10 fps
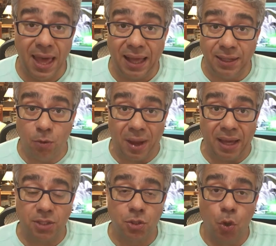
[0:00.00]
Além do
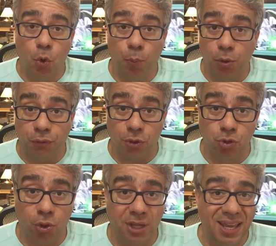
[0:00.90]
mais, um
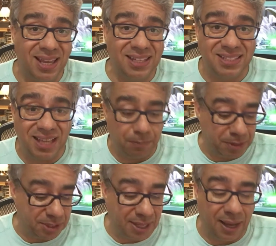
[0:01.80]
professor, ele
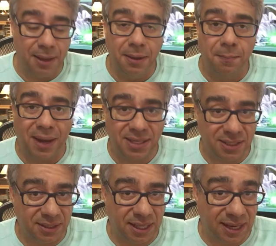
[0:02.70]
sempre está
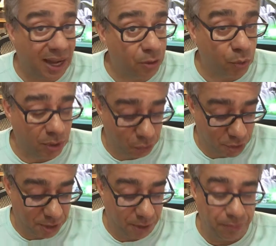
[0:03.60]
mais antenado do que
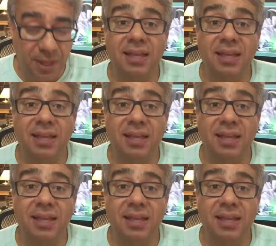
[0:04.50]
você,